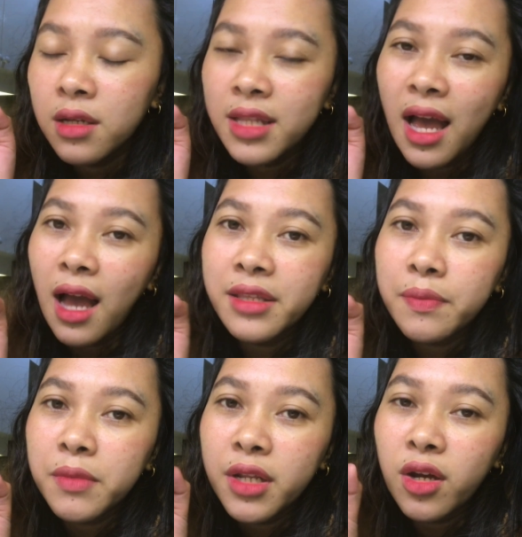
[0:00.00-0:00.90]

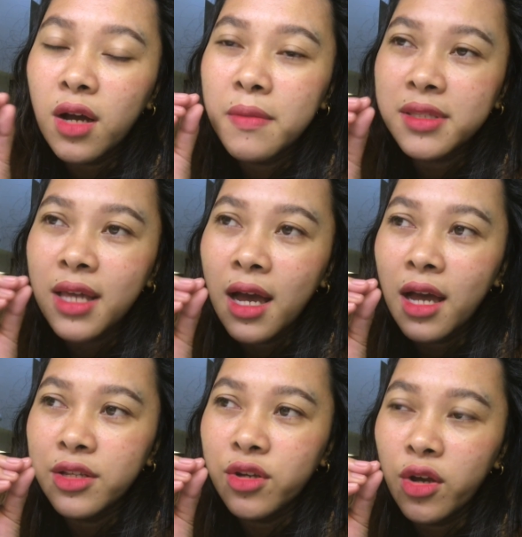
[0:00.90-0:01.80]
na-adapt na na yung
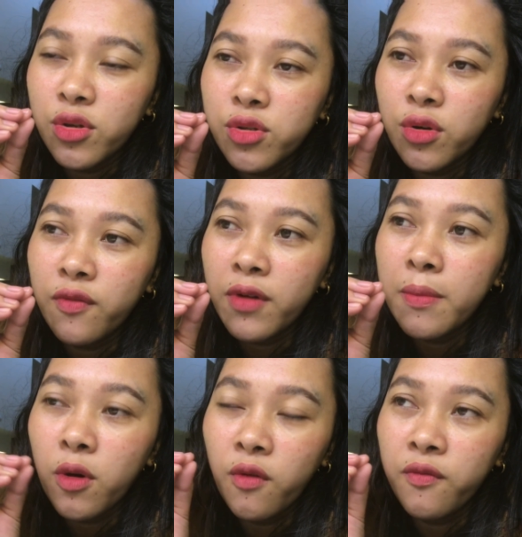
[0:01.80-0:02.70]
kabataan ngayon yung
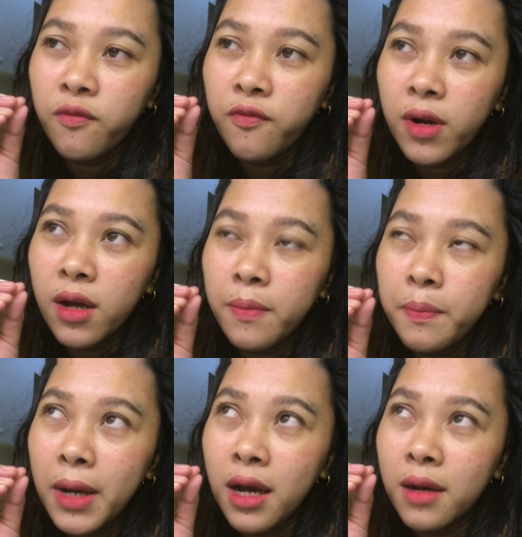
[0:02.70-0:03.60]
from, from
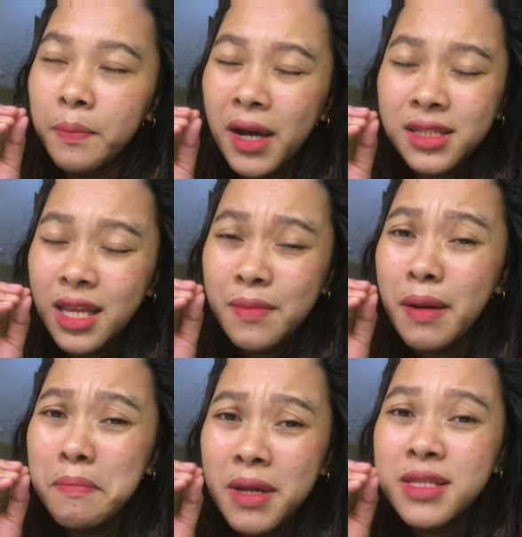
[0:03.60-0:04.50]
pang, pang sa
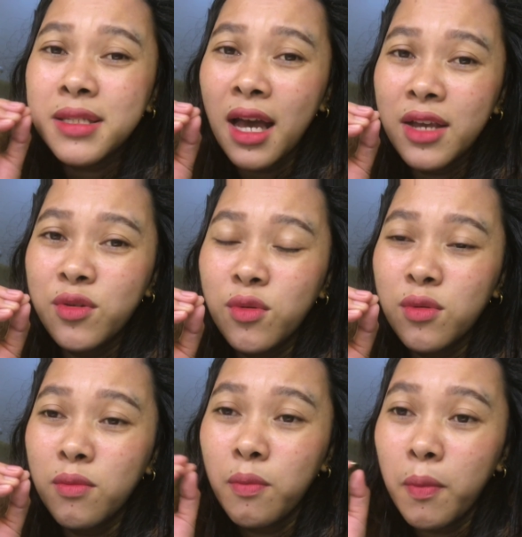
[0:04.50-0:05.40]
ibang bansa
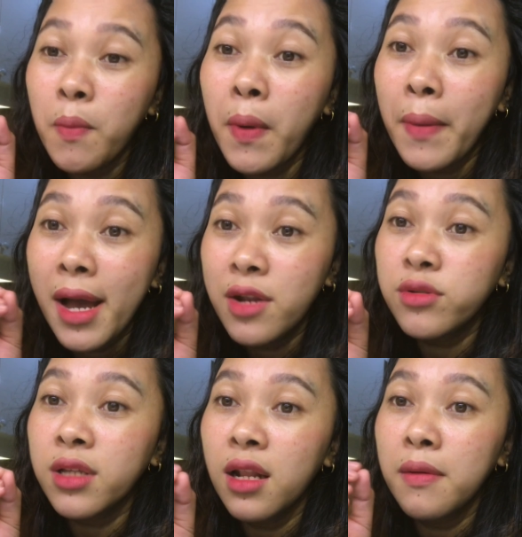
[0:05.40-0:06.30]
yung
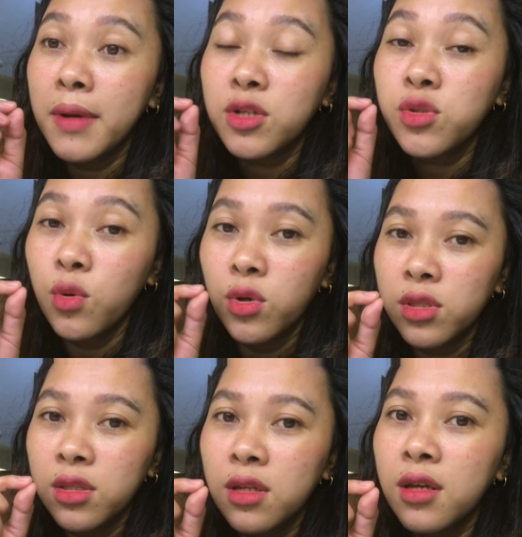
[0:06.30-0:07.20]
paano sila magsuot
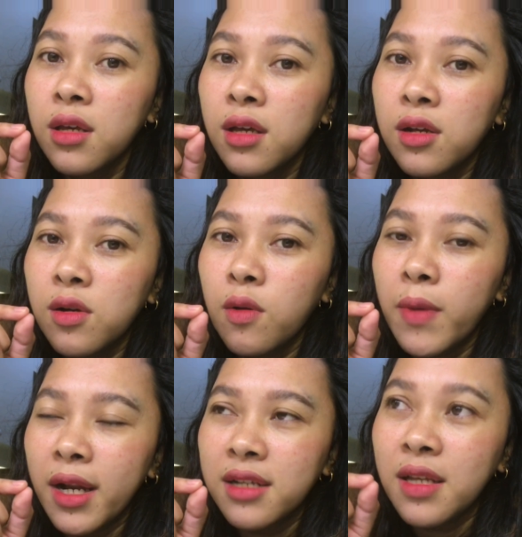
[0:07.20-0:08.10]
kung
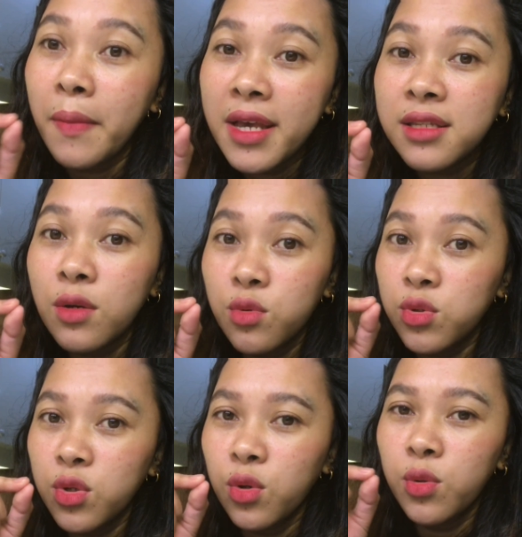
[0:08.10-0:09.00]
para sabay sa
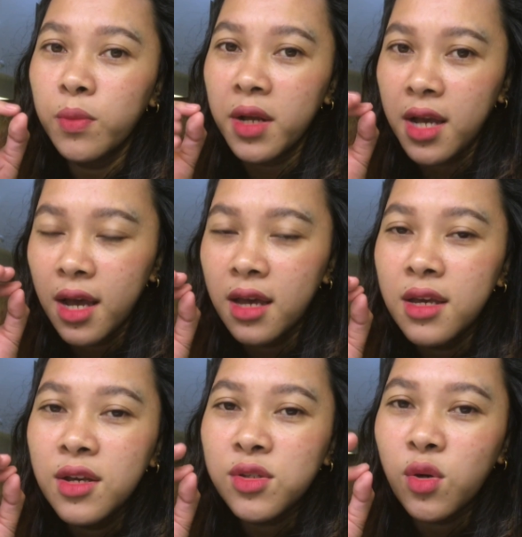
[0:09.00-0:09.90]
uso, kumbaga.
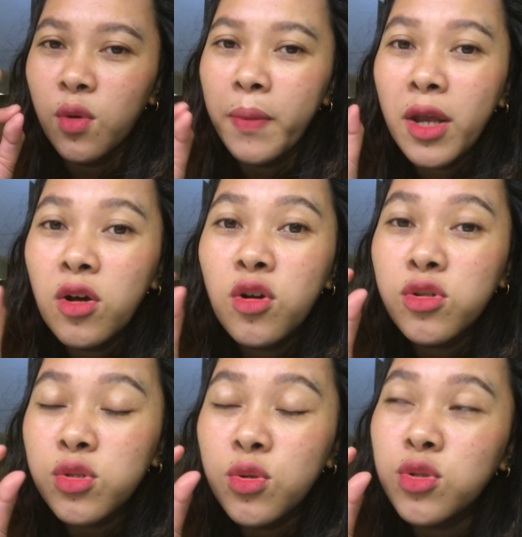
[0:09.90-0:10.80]
So, pero
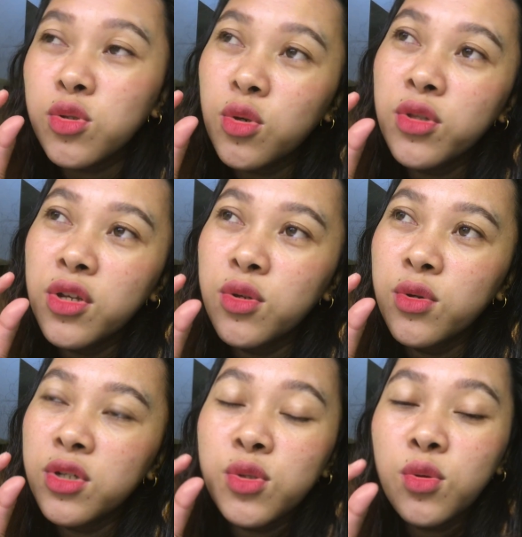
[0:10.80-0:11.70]
gustong gusto ko din
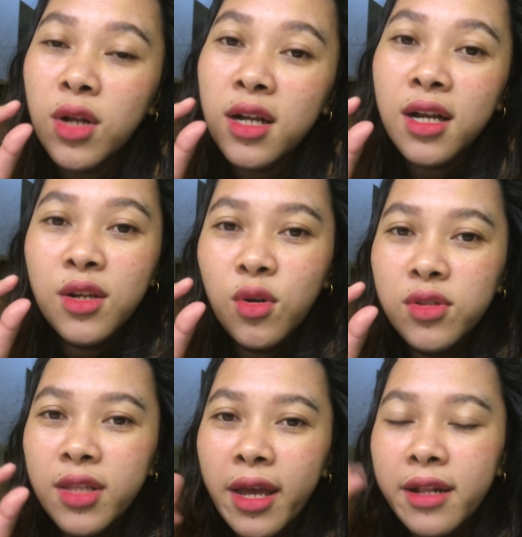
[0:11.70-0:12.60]
yung itsurang
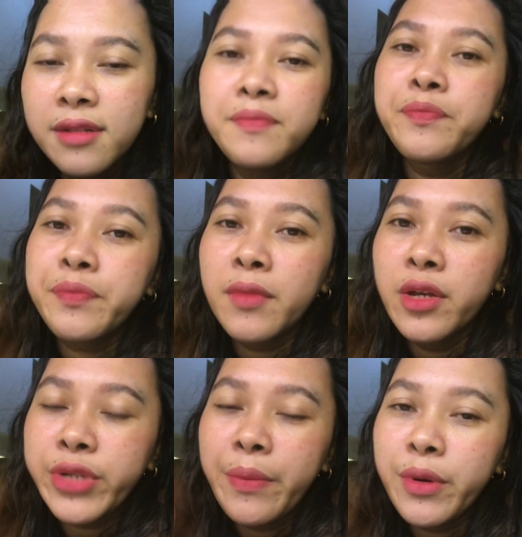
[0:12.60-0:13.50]
ganun dahil
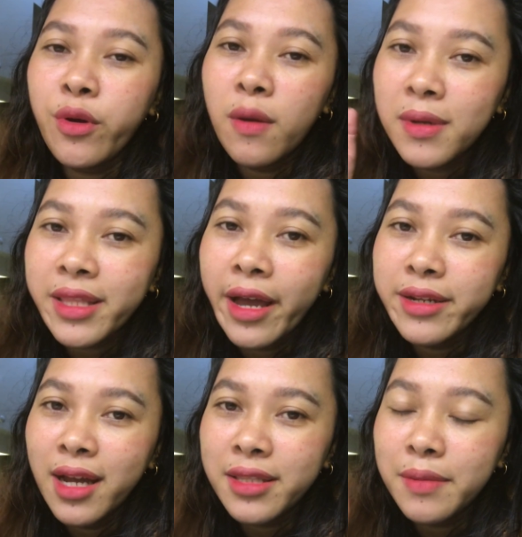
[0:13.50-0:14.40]
syempre nung
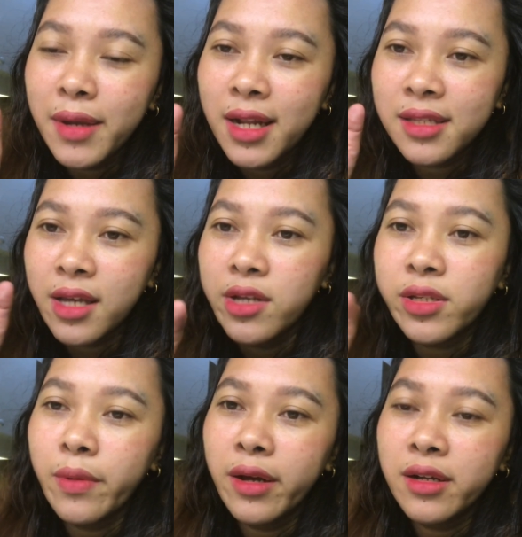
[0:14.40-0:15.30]
kabataan natin, mahilig tayo
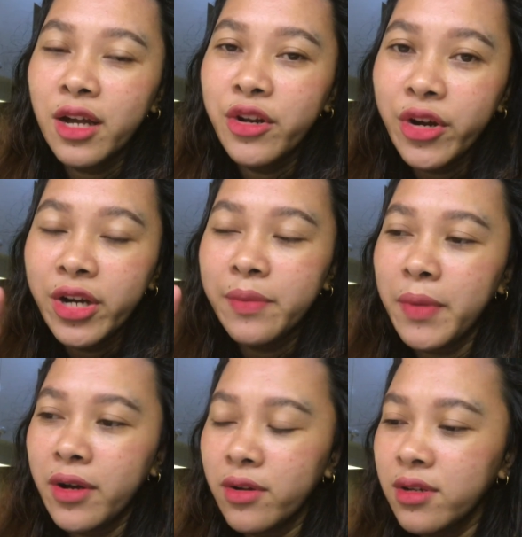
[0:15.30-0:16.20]
sa mga ganun.
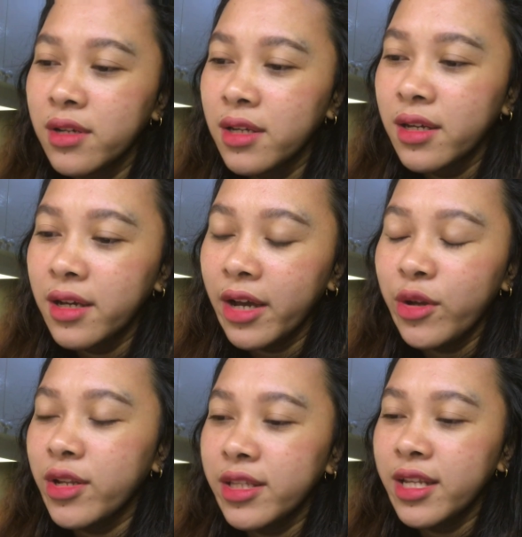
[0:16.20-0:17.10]
Pero
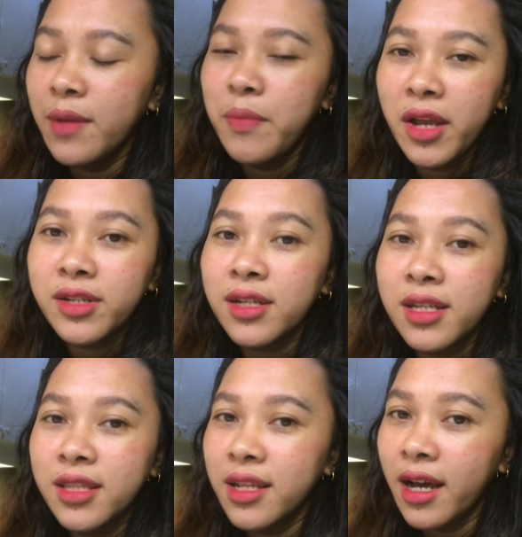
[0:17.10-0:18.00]
ngayon hindi na bash
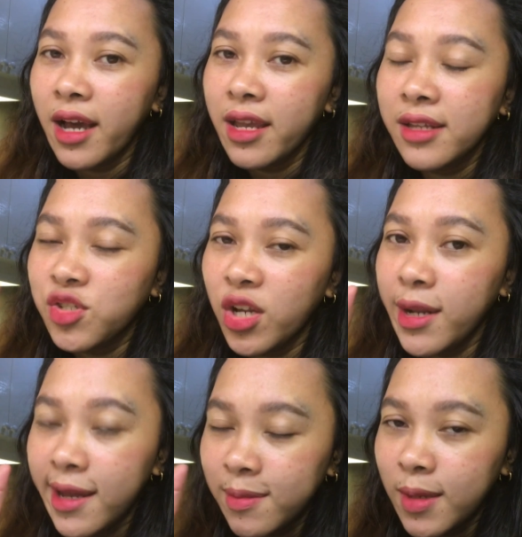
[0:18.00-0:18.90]
kasi hindi na kaya ng
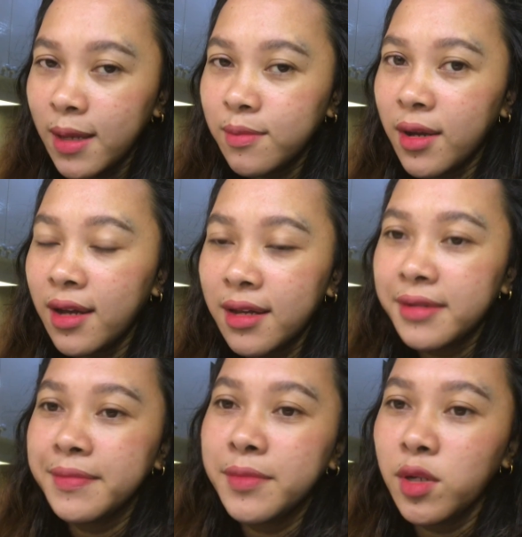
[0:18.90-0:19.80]
tiyan natin. Baka
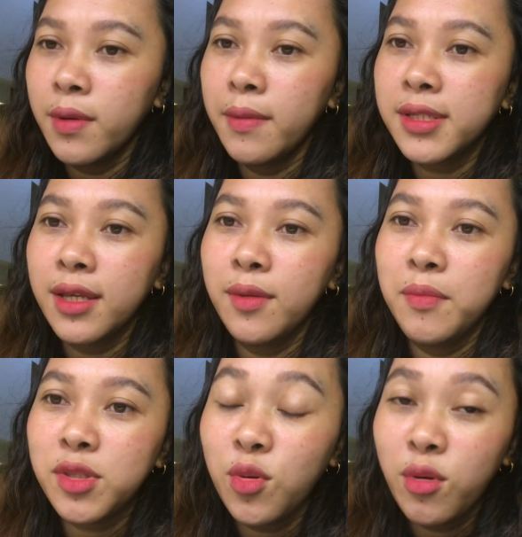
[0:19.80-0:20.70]
lumabas na yung
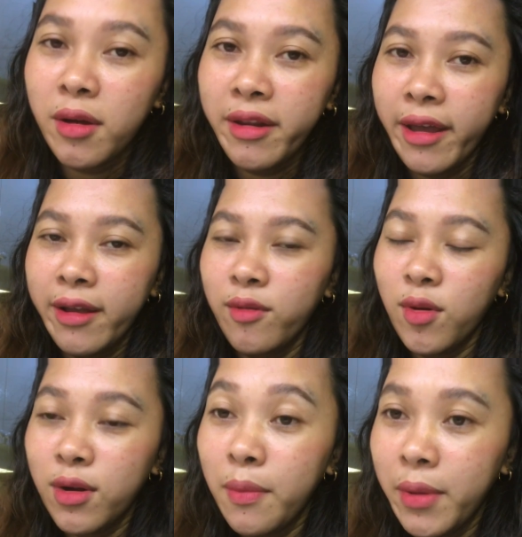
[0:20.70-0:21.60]
bitoka dahil
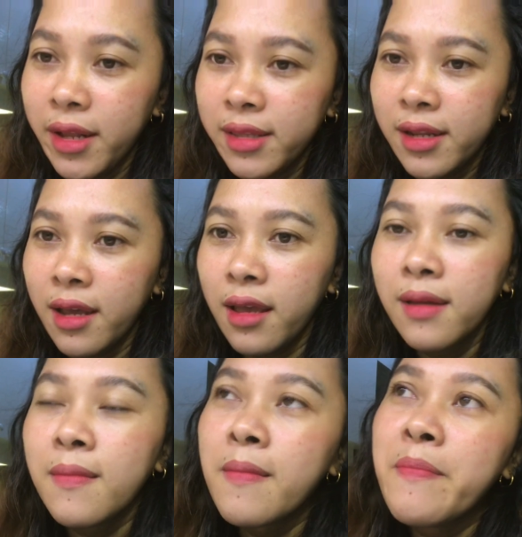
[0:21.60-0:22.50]
huwag napilitin dahil.
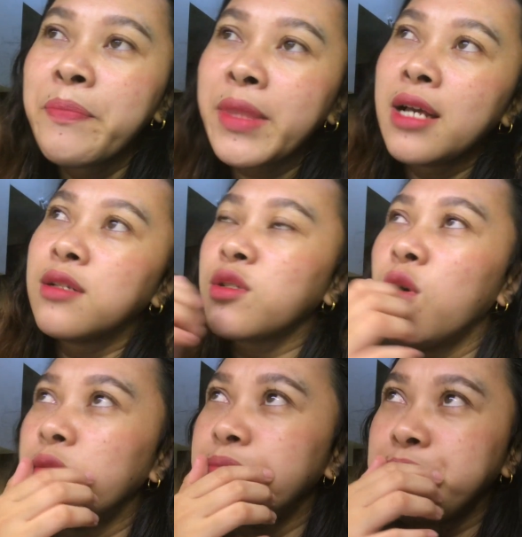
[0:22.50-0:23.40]

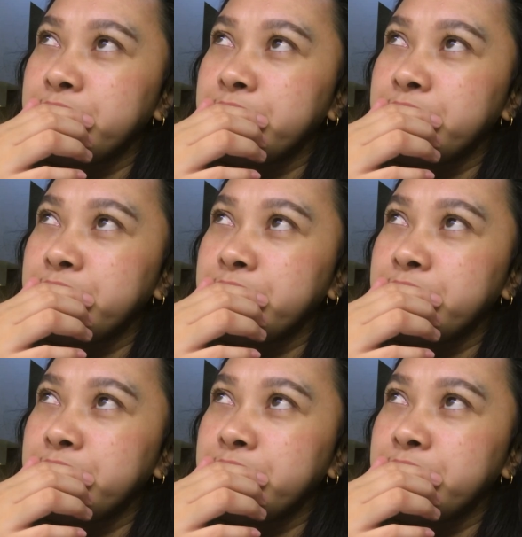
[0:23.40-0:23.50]
So,